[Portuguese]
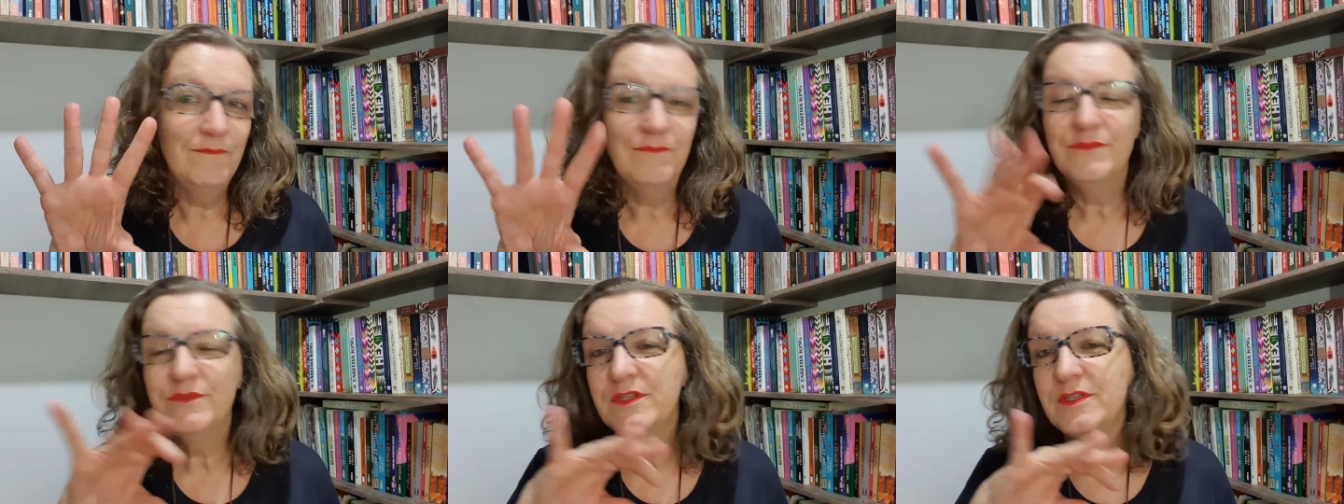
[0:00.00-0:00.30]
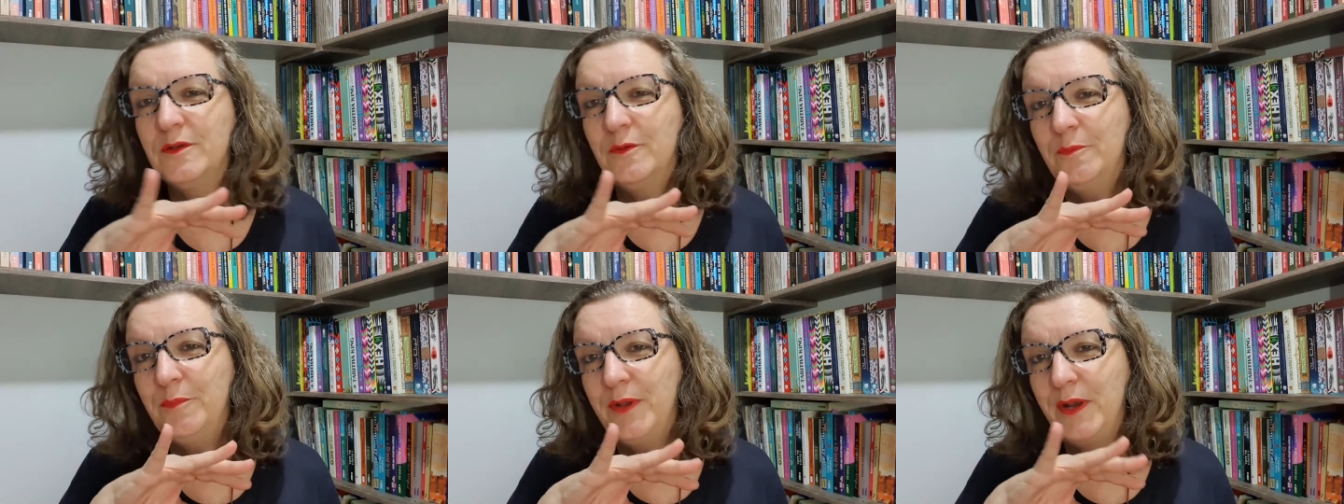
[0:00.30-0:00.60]

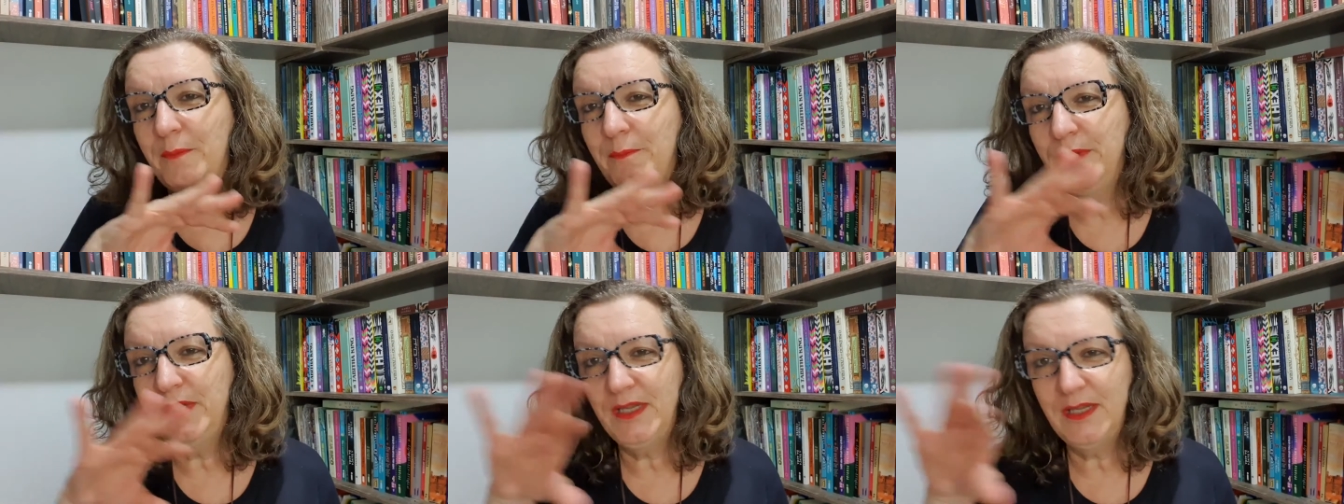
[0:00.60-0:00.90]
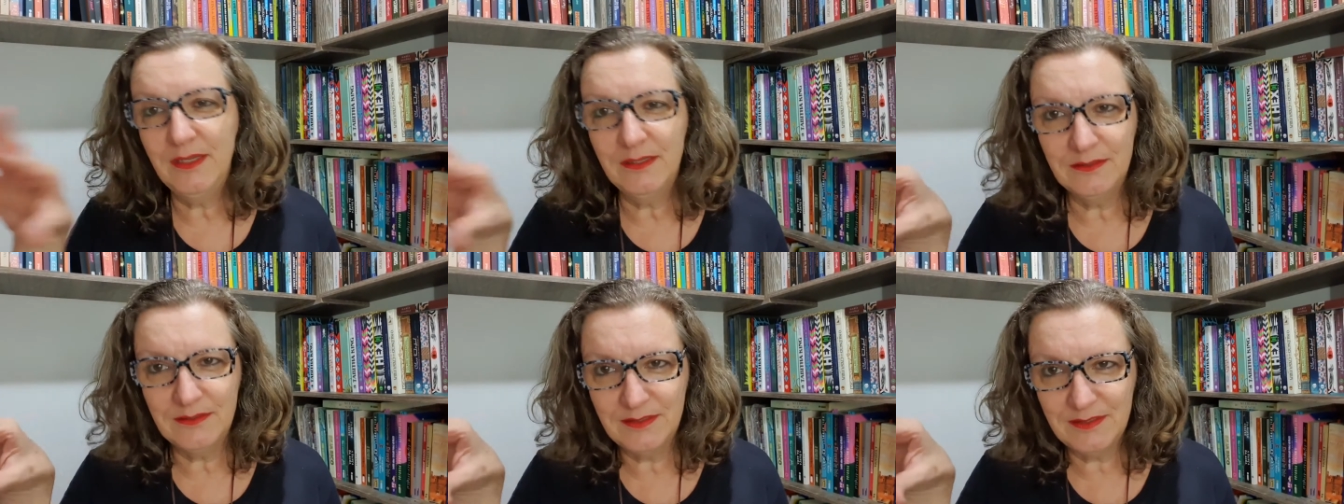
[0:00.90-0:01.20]
São para mim
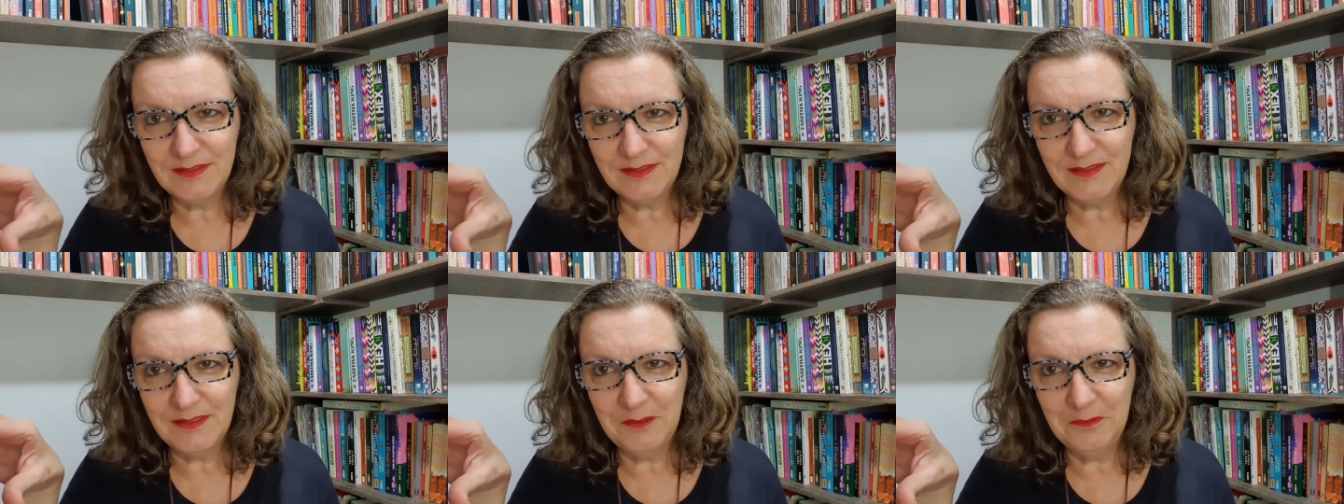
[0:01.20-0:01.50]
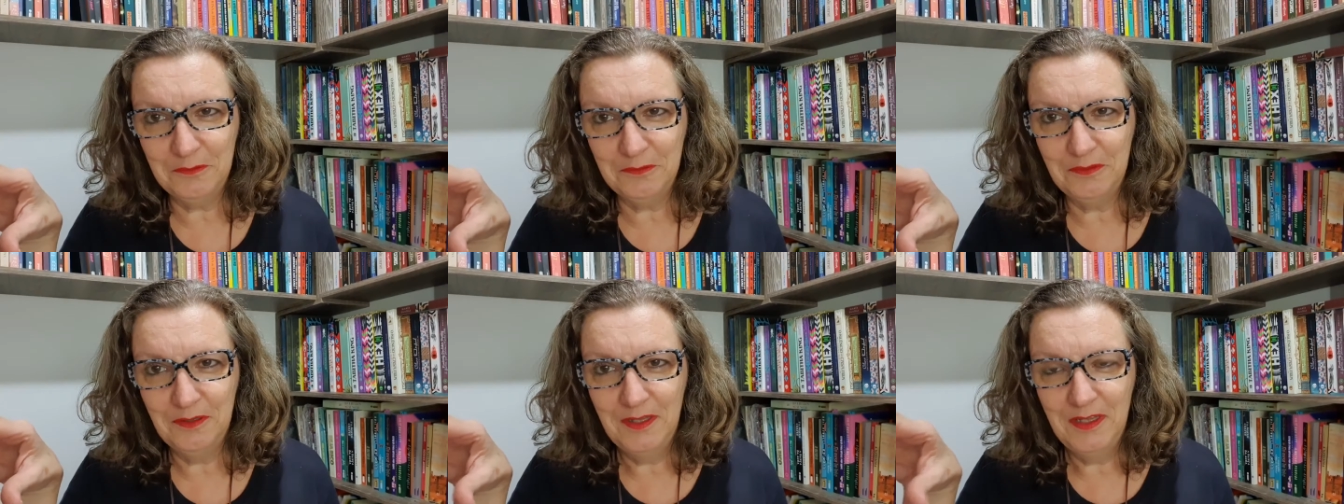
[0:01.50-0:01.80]
as que
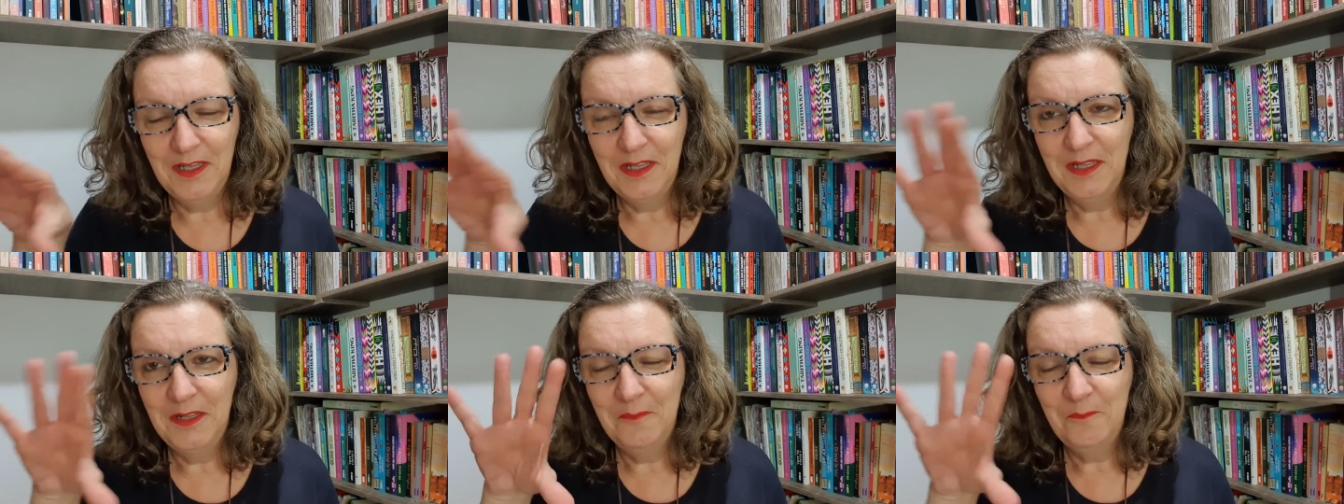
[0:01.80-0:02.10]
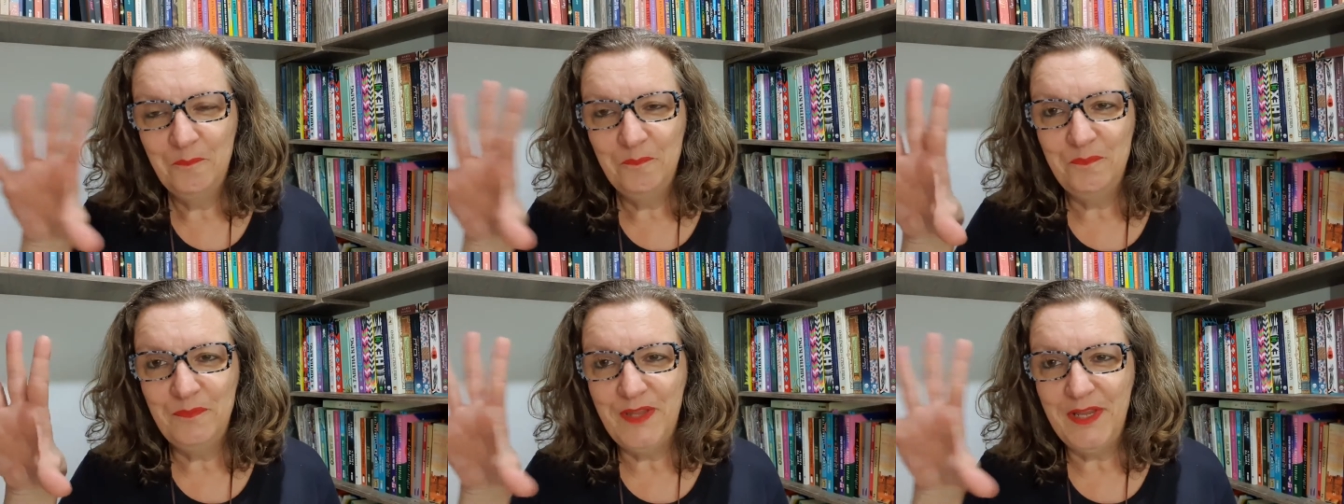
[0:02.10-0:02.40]
eu
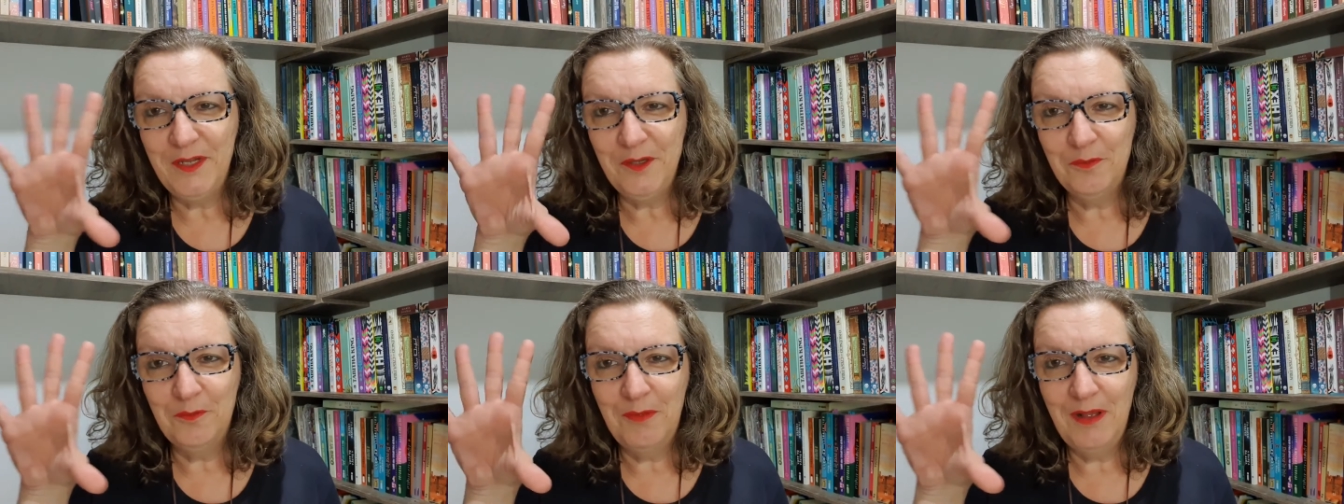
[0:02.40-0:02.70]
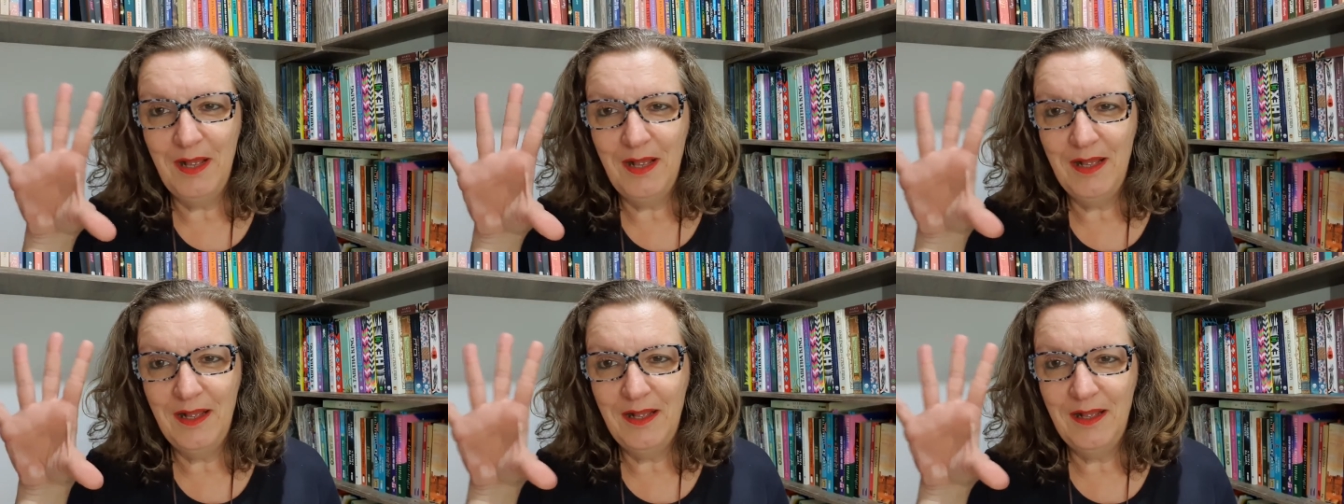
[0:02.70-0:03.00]
dei
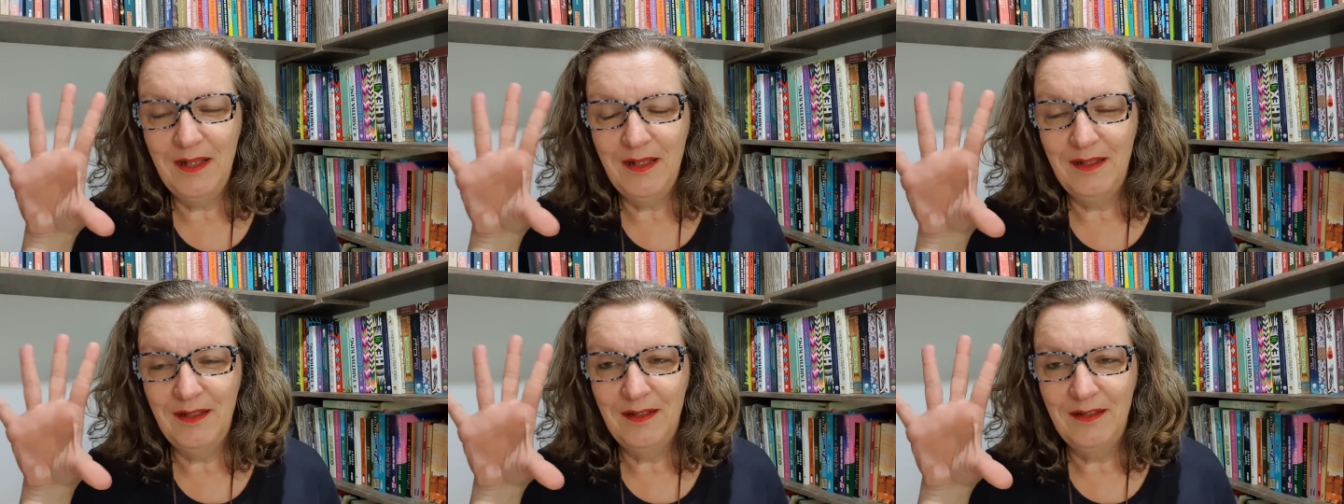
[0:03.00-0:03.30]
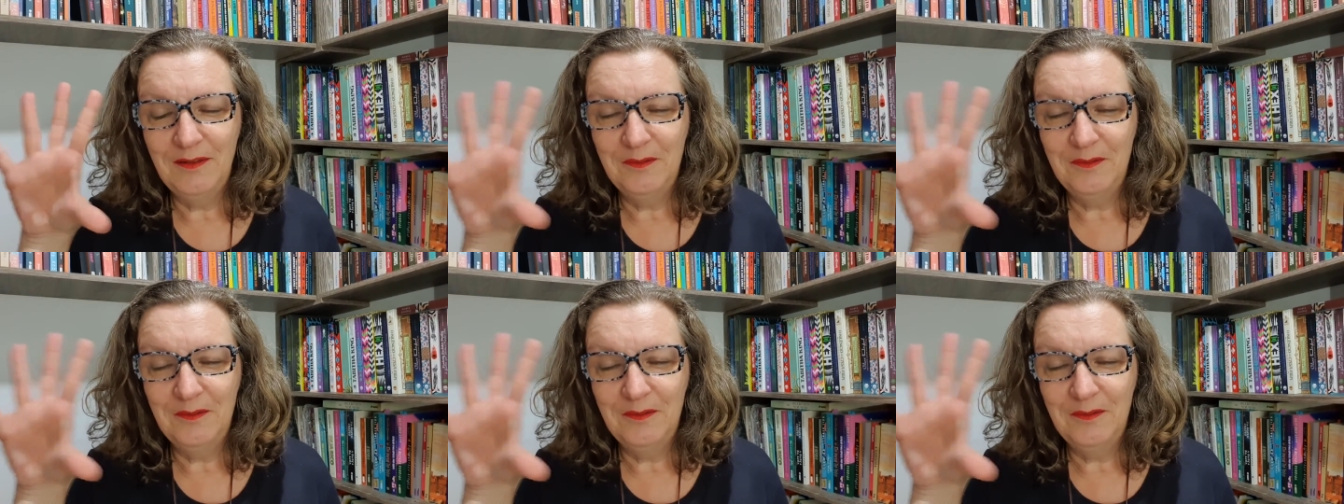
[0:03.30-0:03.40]
uma